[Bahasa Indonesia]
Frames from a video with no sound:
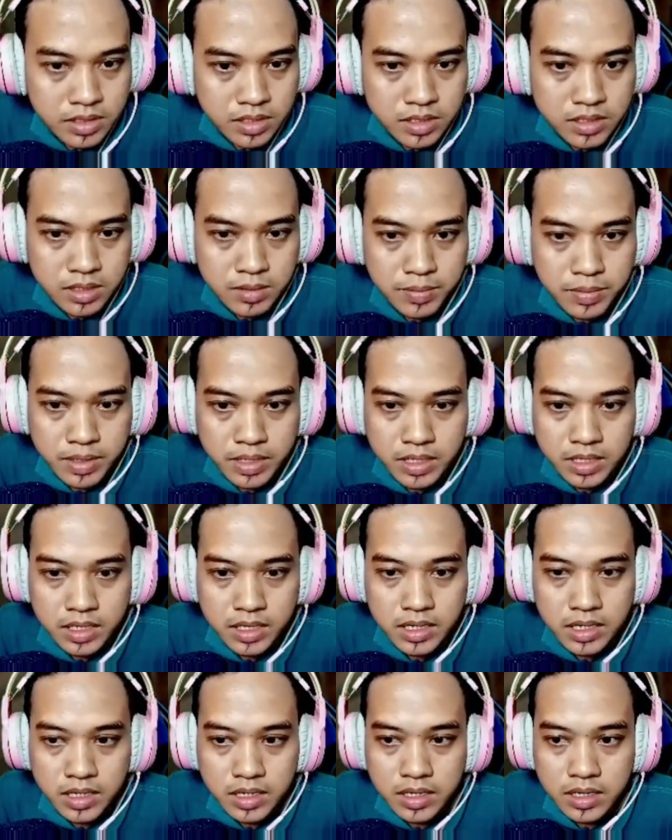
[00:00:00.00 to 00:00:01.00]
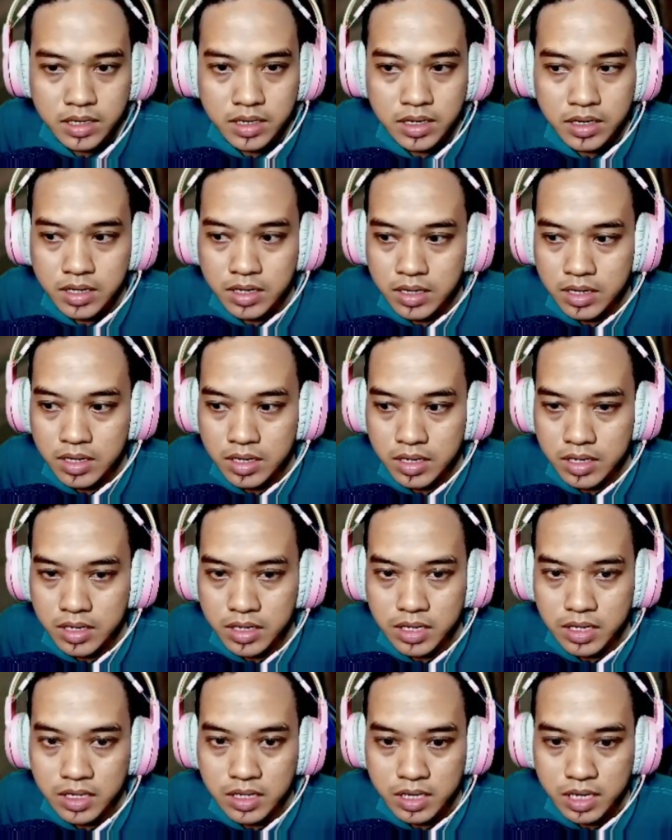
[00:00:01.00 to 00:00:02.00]
seperti
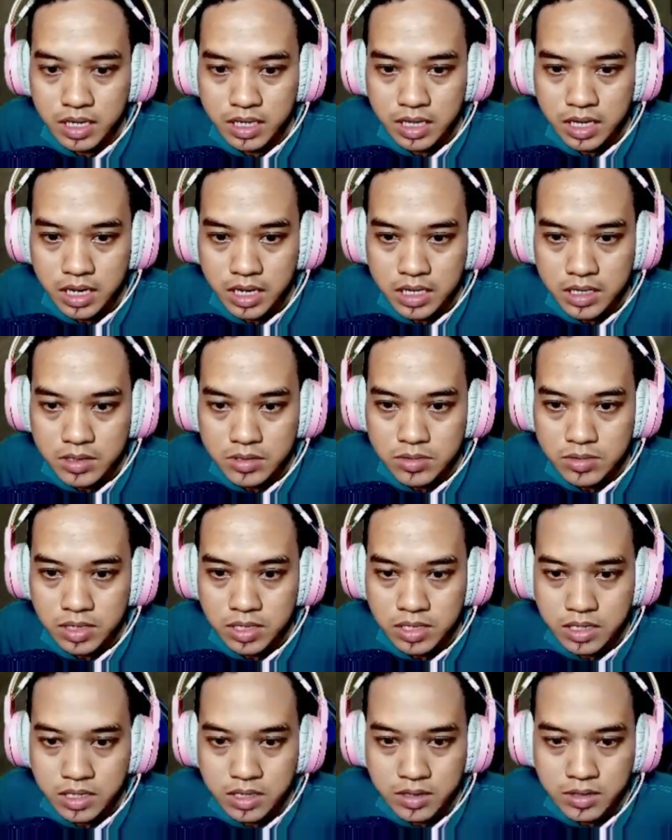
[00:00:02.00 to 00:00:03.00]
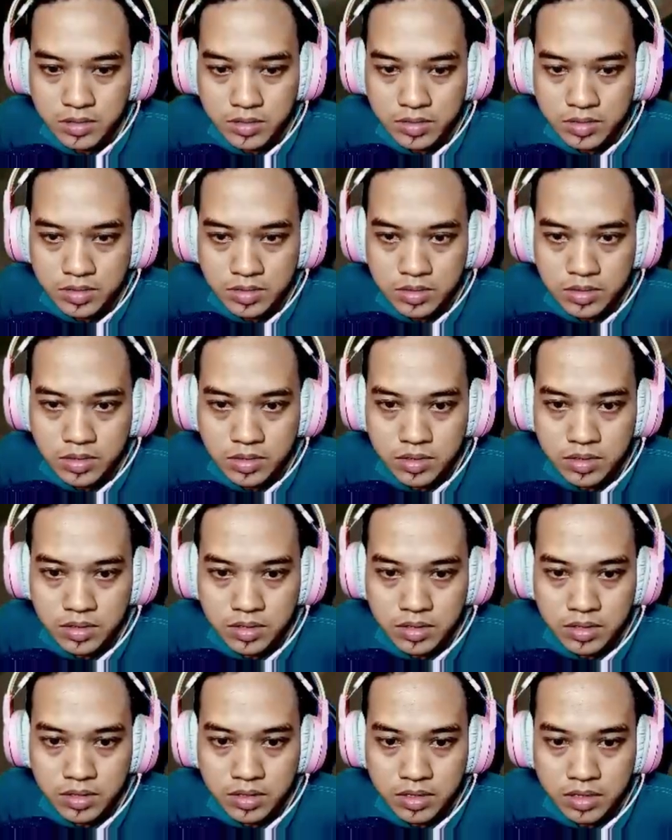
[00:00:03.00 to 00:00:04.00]
yang dikatakan di surat itu
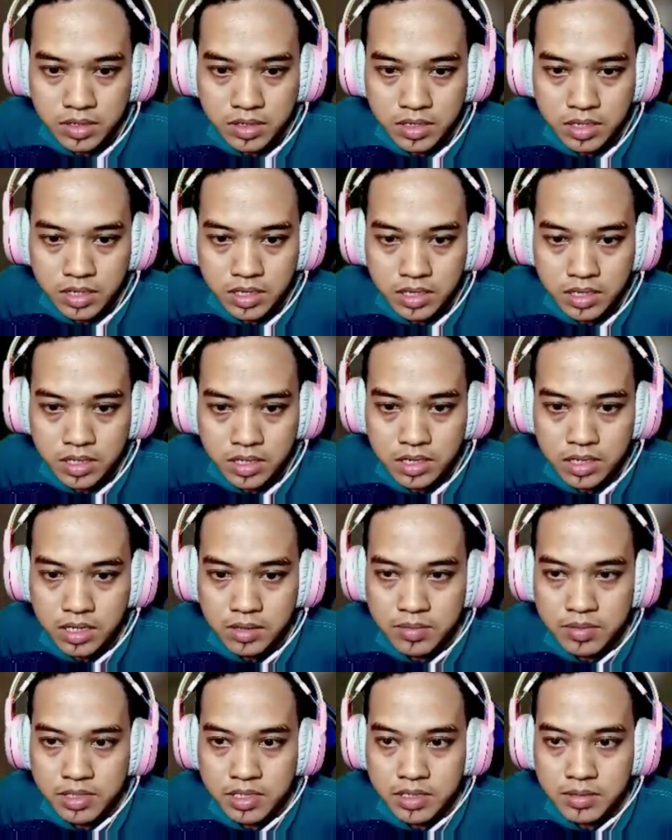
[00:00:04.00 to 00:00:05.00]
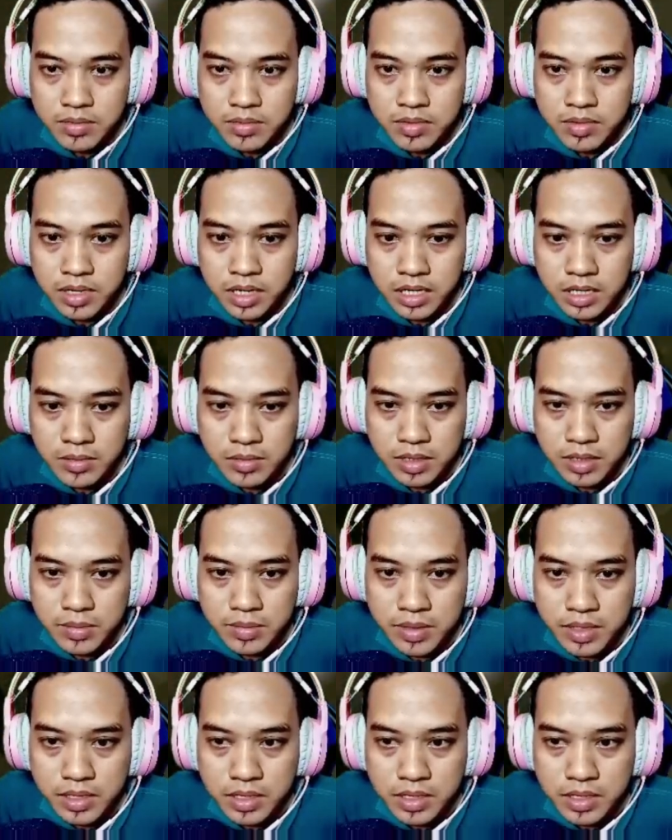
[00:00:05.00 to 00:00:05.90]
dan ini nggak bisa dibuka teman-teman